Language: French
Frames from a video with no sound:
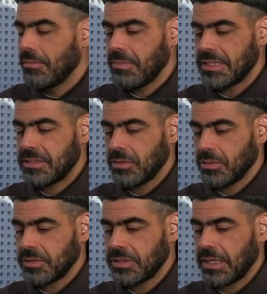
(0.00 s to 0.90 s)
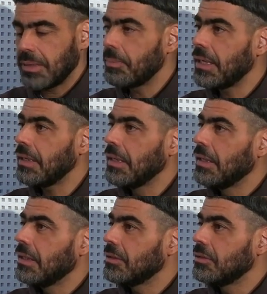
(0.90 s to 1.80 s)
Mais si on se rappelle,
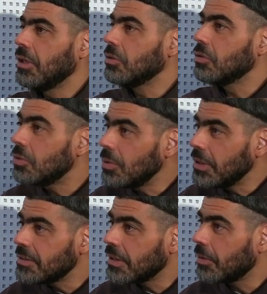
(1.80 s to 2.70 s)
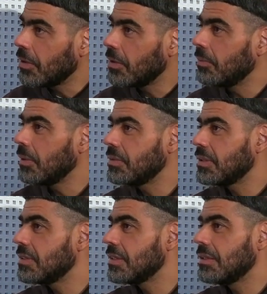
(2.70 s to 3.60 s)
dans toutes les écoles, même
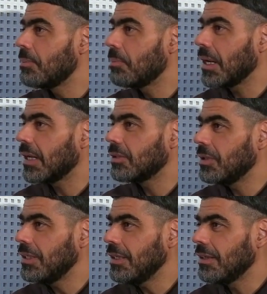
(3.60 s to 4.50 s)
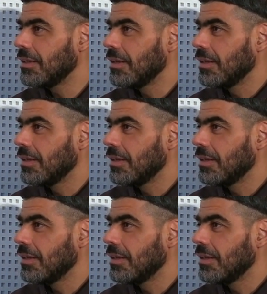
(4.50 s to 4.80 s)
si elles n'étaient pas catholiques,